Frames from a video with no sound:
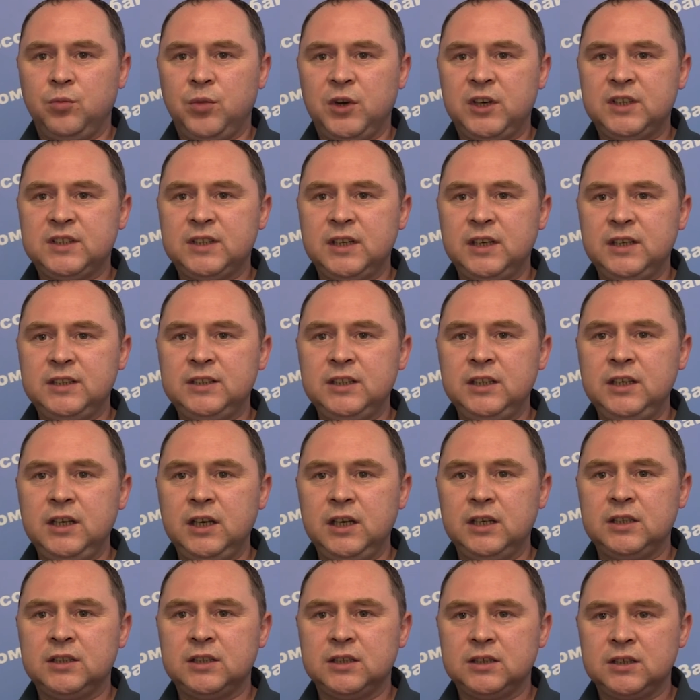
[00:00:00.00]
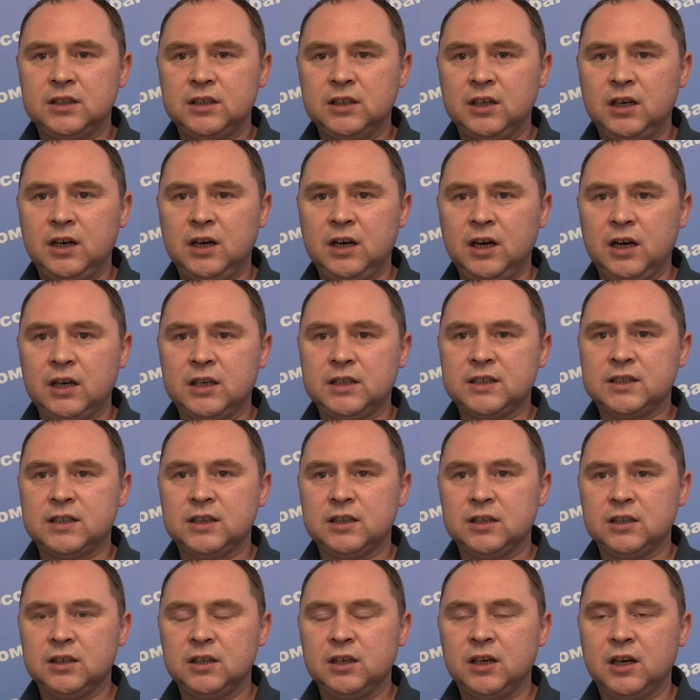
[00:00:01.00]
Присоединяйтесь к
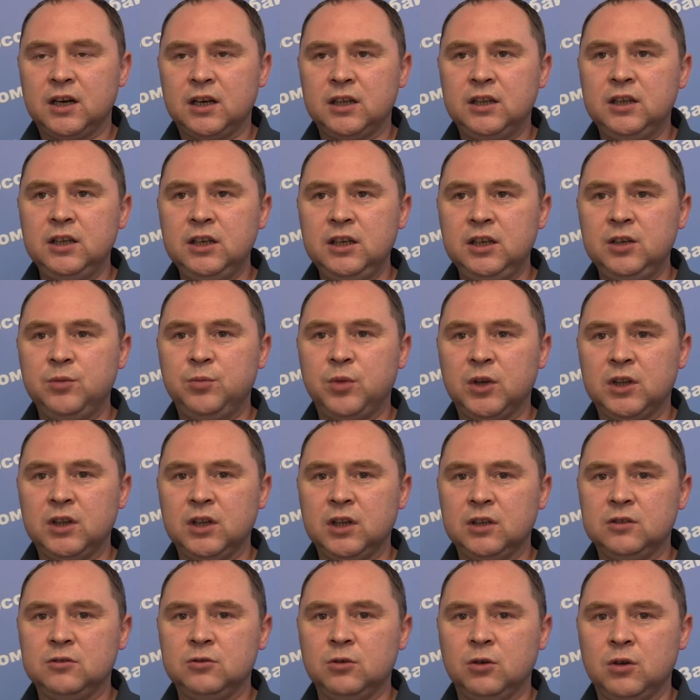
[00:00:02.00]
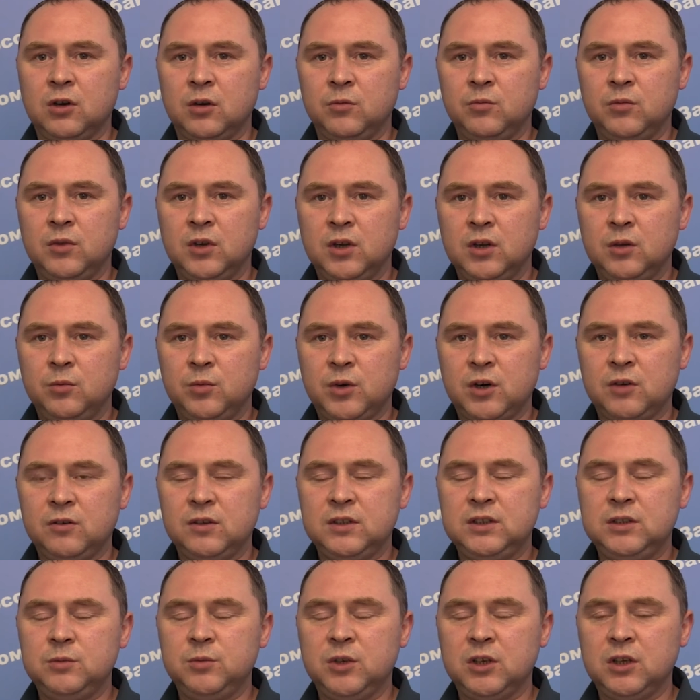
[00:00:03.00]
акции «Родные под надзором»,
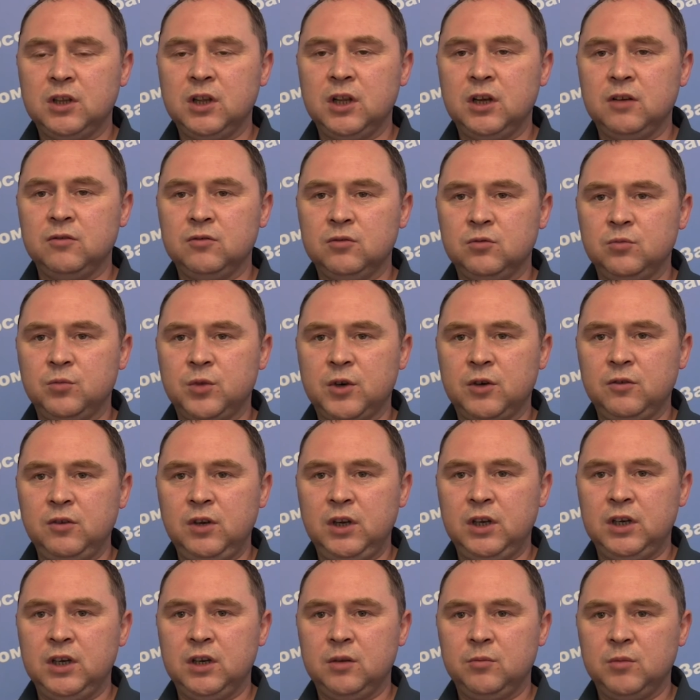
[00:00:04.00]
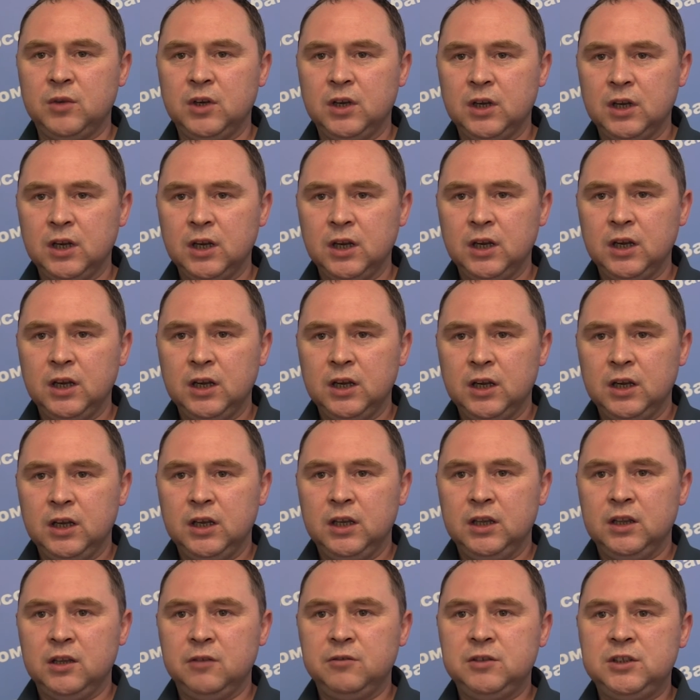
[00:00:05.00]
проводимой главным управлением.
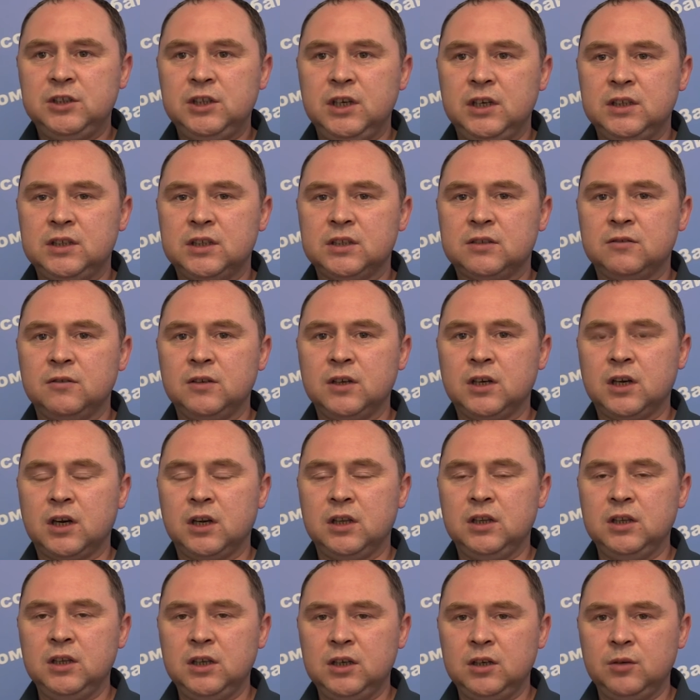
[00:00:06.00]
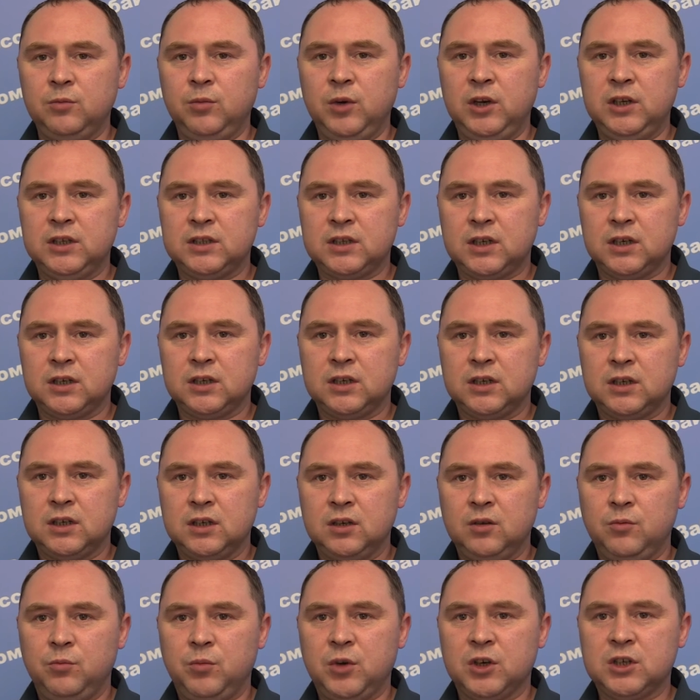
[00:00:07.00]
Навещайте своих родных и близких,
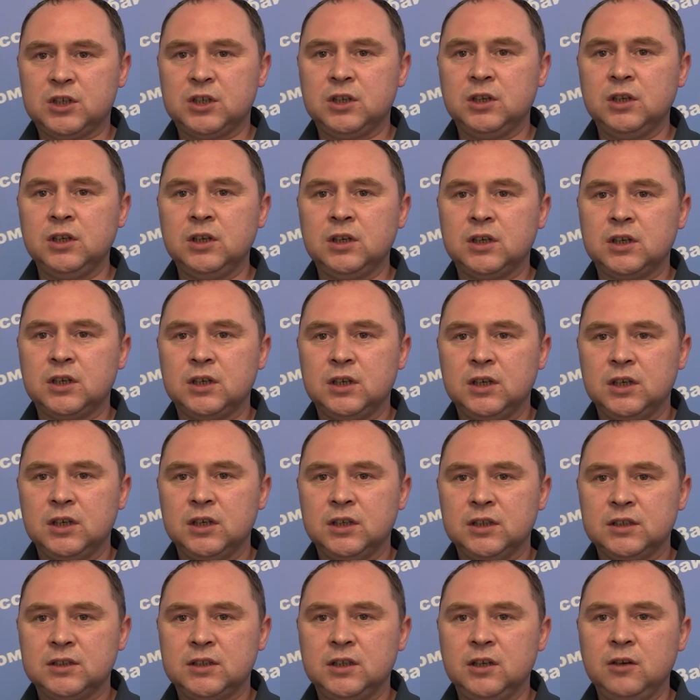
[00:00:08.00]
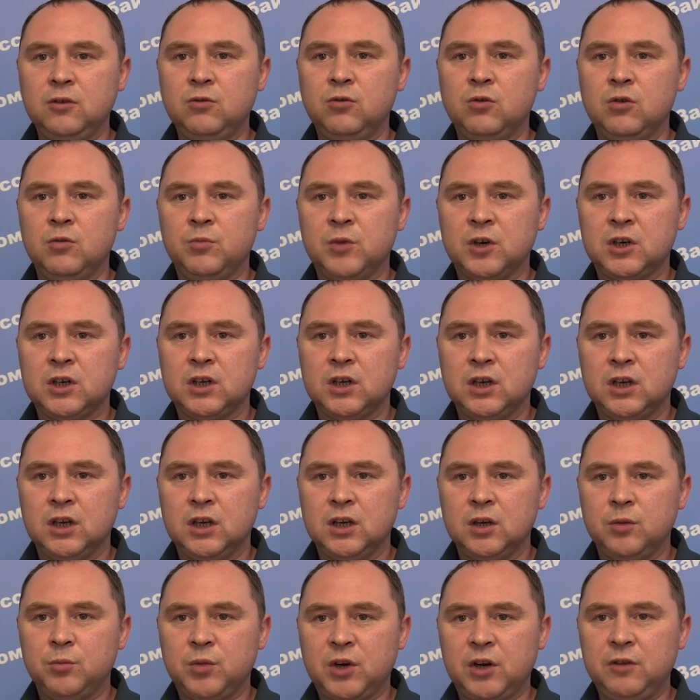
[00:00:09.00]
пожилых, знакомых.
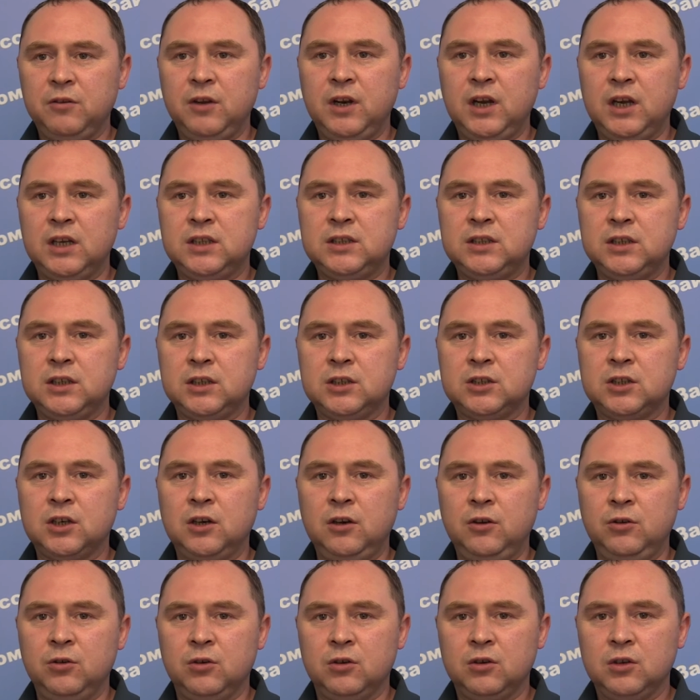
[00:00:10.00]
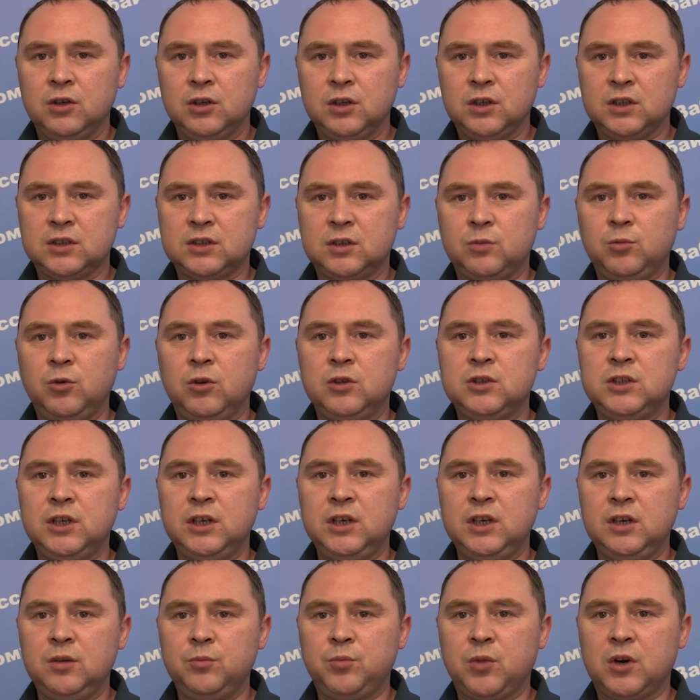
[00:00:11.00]
Проверяйте их жилье на
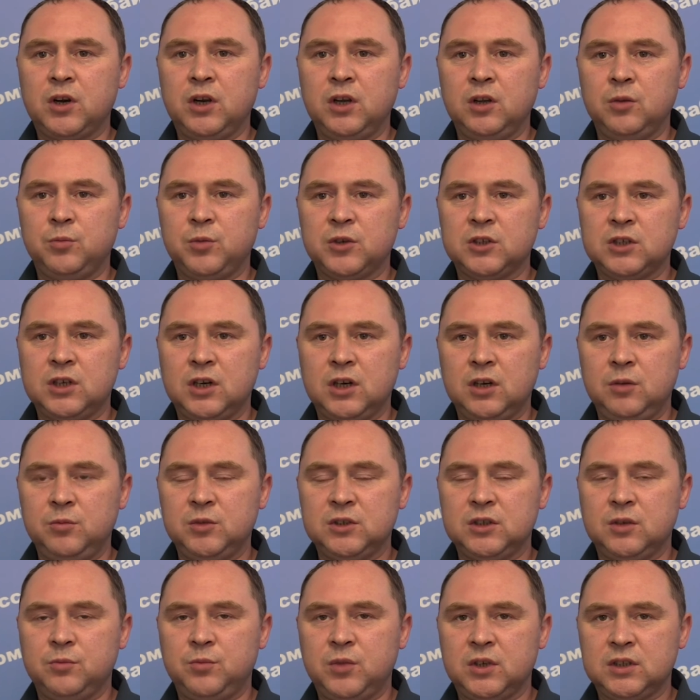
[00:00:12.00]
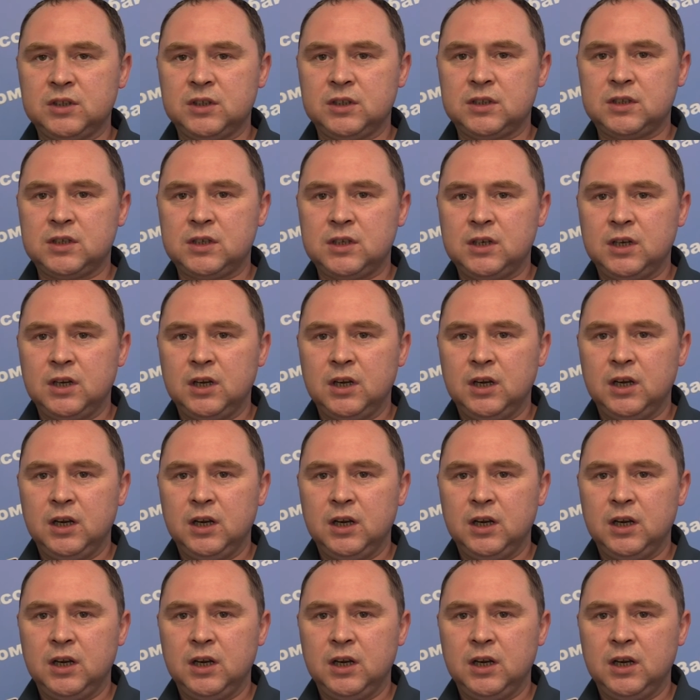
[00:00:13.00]
соблюдение правил пожарной безопасности.